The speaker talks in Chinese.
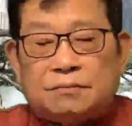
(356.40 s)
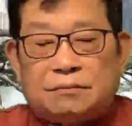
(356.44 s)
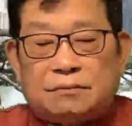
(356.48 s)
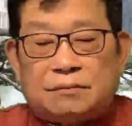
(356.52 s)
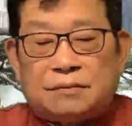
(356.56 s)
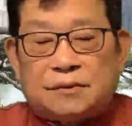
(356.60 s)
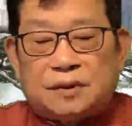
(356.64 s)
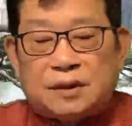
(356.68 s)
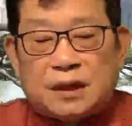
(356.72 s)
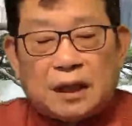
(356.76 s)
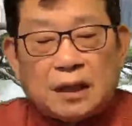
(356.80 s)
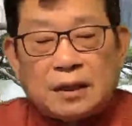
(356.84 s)

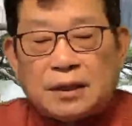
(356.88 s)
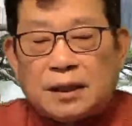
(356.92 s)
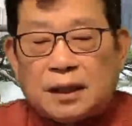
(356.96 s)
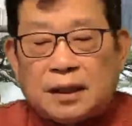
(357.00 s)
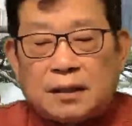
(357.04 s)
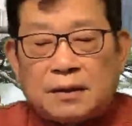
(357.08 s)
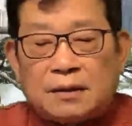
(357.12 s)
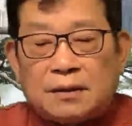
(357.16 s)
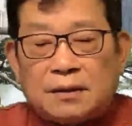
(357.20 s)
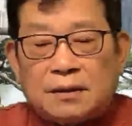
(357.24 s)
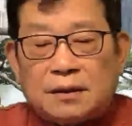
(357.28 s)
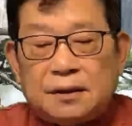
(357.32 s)
等等，
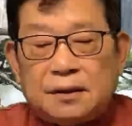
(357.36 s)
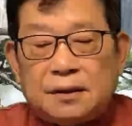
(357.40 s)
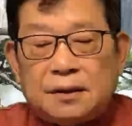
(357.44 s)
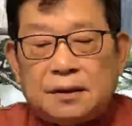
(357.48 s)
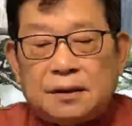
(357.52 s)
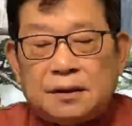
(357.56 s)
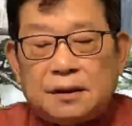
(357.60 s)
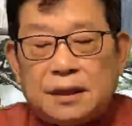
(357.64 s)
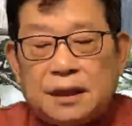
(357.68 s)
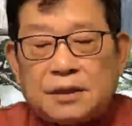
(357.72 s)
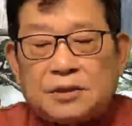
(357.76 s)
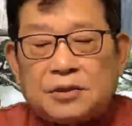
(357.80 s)

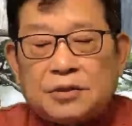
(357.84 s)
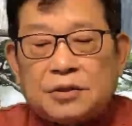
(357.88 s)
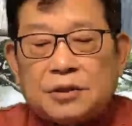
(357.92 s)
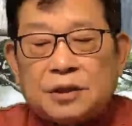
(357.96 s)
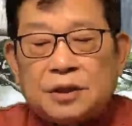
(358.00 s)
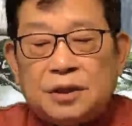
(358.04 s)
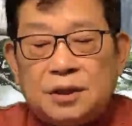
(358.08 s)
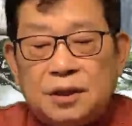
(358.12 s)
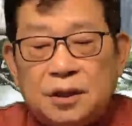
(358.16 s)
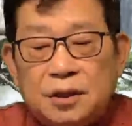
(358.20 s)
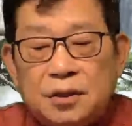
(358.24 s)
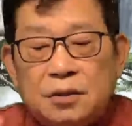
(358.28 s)
那就是
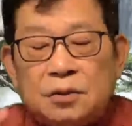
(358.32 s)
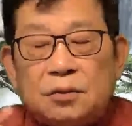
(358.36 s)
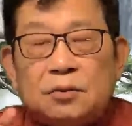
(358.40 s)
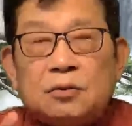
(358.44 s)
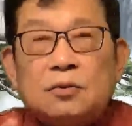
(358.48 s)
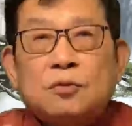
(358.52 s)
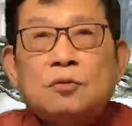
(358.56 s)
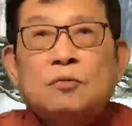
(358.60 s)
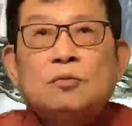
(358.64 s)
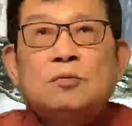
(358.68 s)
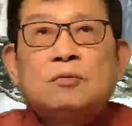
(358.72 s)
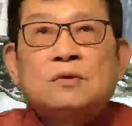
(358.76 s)
印
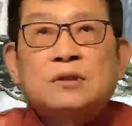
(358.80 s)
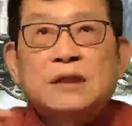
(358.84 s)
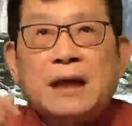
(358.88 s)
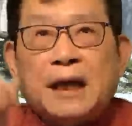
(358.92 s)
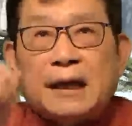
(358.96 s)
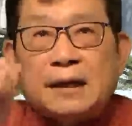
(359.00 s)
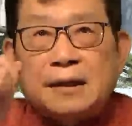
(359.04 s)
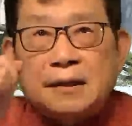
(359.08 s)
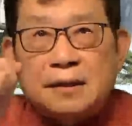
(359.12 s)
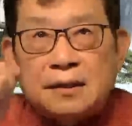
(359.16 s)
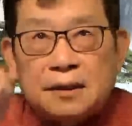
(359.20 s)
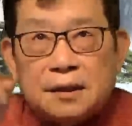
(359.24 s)
度
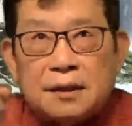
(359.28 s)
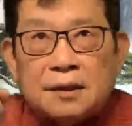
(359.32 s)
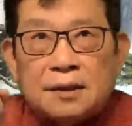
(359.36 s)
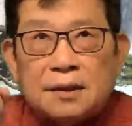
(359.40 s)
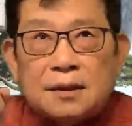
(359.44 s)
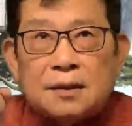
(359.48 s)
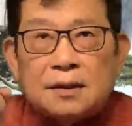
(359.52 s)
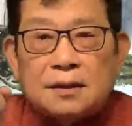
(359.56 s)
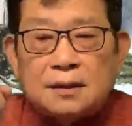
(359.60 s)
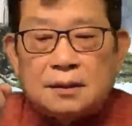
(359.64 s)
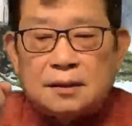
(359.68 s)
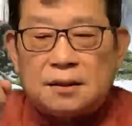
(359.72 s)
单日
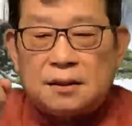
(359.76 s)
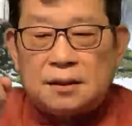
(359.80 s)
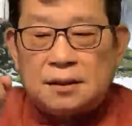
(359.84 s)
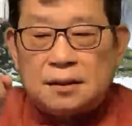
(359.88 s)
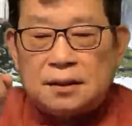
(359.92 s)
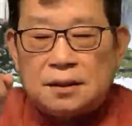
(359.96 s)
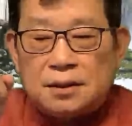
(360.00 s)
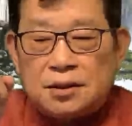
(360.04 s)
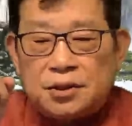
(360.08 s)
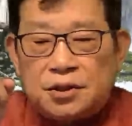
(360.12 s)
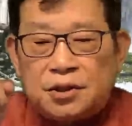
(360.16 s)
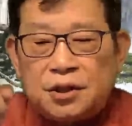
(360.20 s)

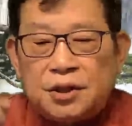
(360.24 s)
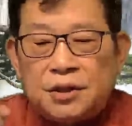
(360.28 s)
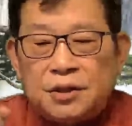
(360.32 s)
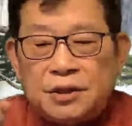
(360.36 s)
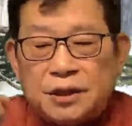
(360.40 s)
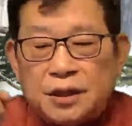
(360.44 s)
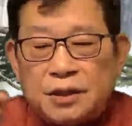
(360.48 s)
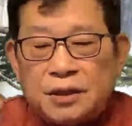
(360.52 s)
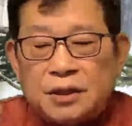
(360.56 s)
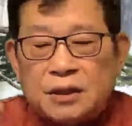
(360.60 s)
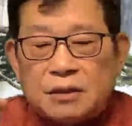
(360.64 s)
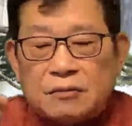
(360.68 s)
新
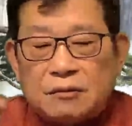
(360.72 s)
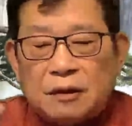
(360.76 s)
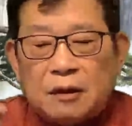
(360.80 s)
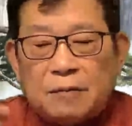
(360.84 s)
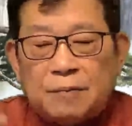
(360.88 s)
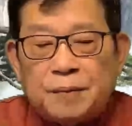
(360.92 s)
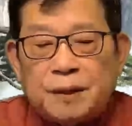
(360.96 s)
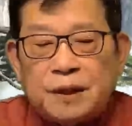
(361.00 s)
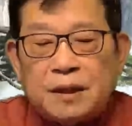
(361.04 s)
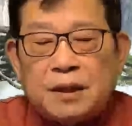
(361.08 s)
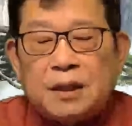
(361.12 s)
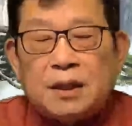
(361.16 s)
增死亡
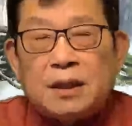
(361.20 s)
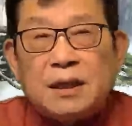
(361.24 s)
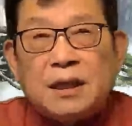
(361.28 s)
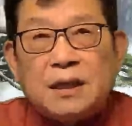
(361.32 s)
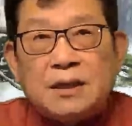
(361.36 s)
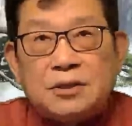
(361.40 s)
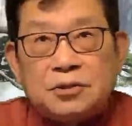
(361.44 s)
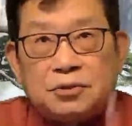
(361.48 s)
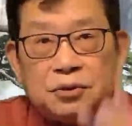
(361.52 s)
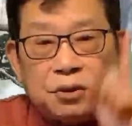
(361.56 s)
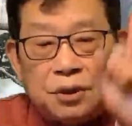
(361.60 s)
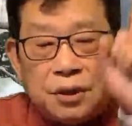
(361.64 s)
病例连
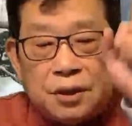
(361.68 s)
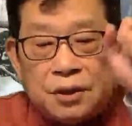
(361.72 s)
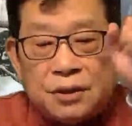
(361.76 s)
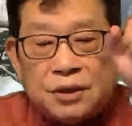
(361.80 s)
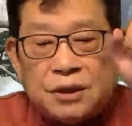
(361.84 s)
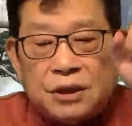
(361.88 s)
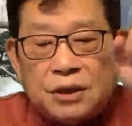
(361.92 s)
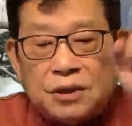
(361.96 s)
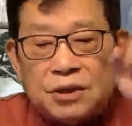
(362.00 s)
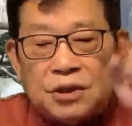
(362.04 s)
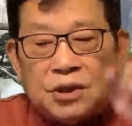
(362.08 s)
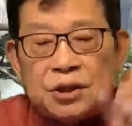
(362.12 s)
续一个
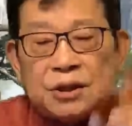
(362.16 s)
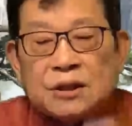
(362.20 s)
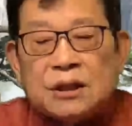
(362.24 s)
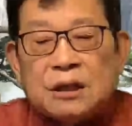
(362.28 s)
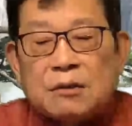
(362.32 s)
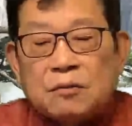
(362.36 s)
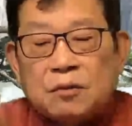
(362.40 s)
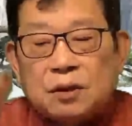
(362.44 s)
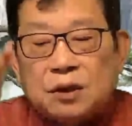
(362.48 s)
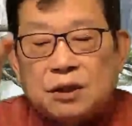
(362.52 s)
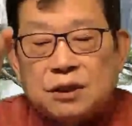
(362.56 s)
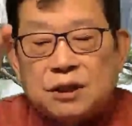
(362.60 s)
星期超
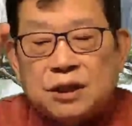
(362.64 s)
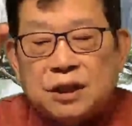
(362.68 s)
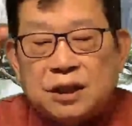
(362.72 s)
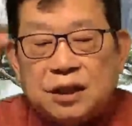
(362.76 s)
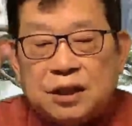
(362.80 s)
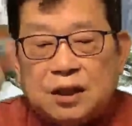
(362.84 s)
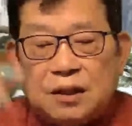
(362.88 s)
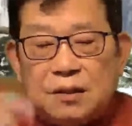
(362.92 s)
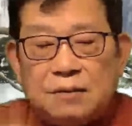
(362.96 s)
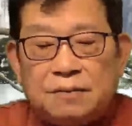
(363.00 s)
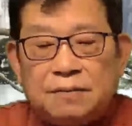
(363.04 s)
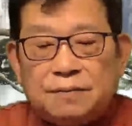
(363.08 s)
过一千
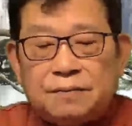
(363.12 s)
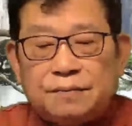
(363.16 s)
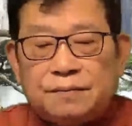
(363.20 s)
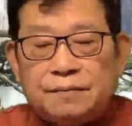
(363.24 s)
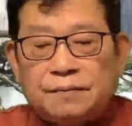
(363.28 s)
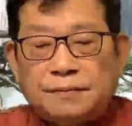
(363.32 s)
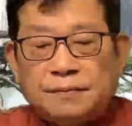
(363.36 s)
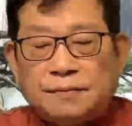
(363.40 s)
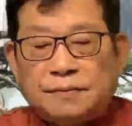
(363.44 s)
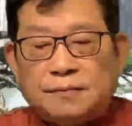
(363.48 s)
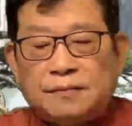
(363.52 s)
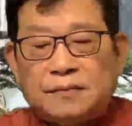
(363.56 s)
例，
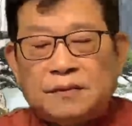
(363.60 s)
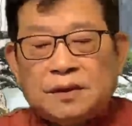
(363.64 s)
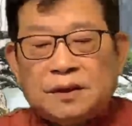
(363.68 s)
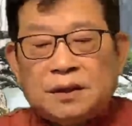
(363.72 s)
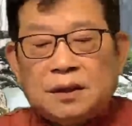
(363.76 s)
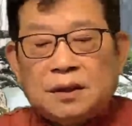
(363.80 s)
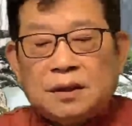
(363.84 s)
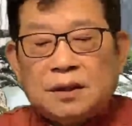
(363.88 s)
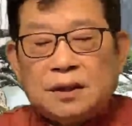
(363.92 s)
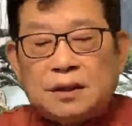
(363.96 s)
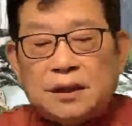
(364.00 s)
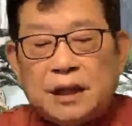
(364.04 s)

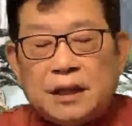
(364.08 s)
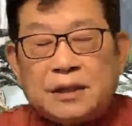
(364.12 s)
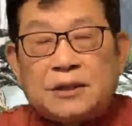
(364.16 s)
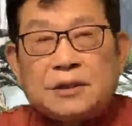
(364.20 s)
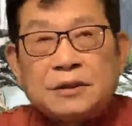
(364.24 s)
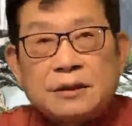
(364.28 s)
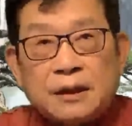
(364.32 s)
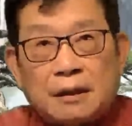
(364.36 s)
也就到了